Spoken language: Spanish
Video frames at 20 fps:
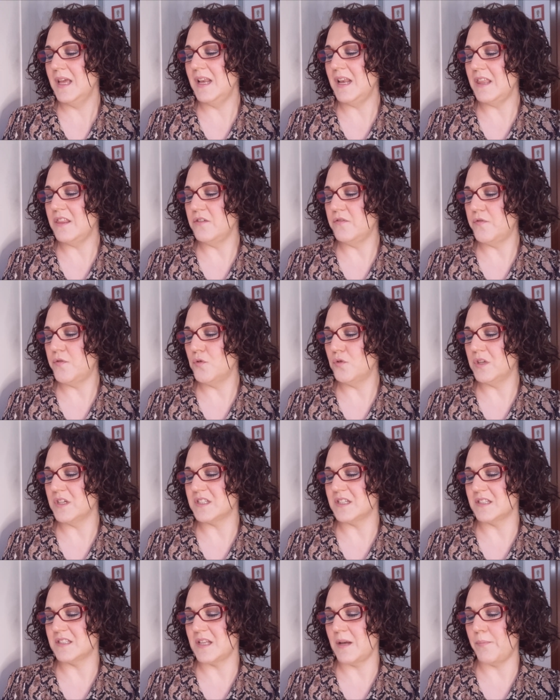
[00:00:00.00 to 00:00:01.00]
y la
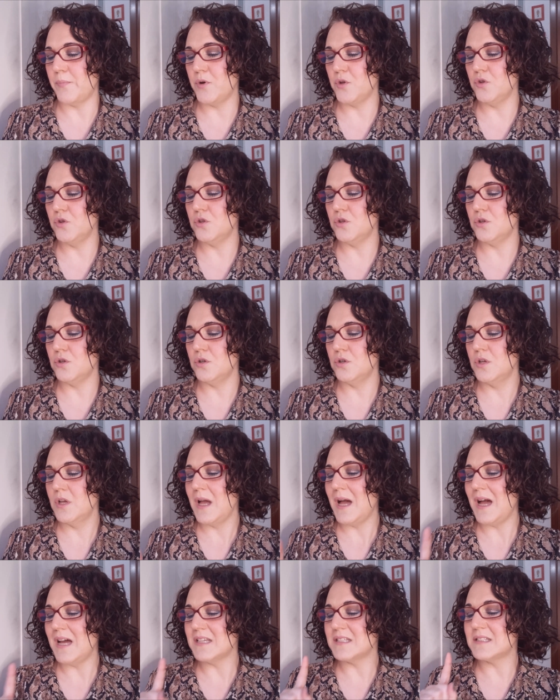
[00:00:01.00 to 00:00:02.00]
disfrutes. Hasta pronto,
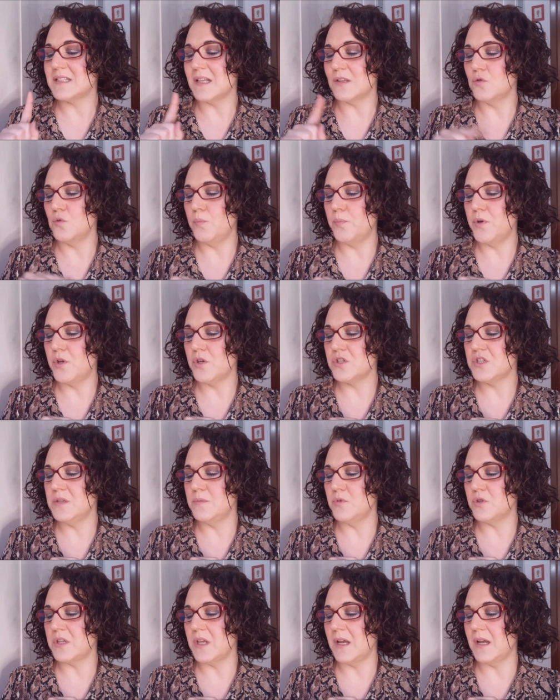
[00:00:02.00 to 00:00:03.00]
hasta tu
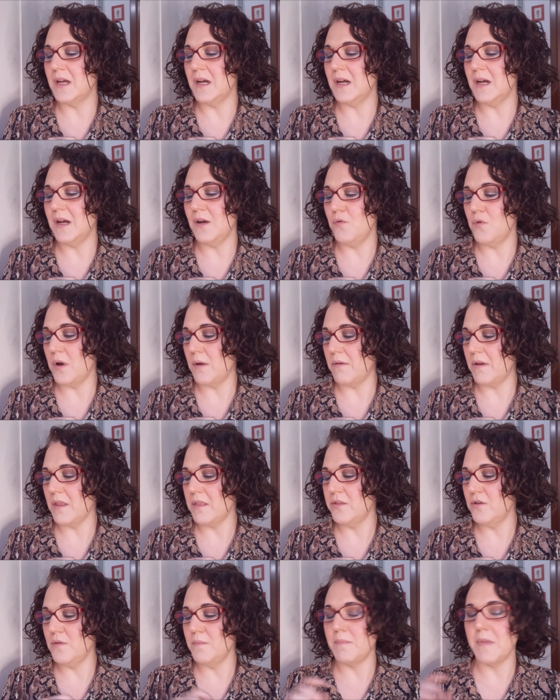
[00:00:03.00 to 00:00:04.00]
próximo te encaja. Un
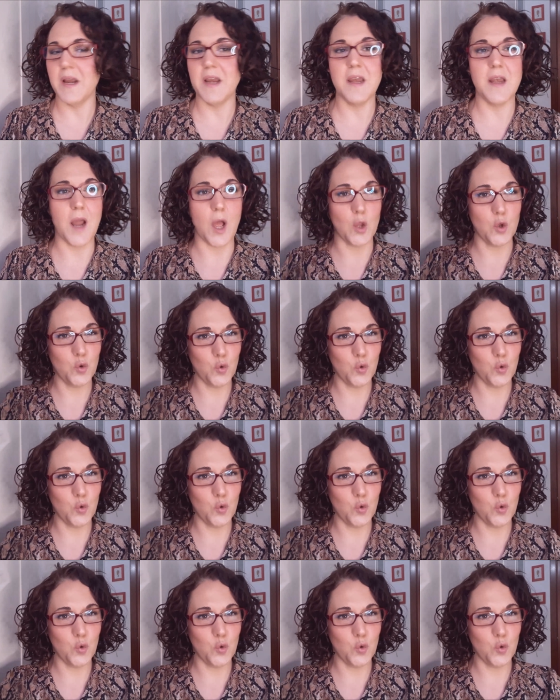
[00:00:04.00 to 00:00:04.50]
abrazo, Marina.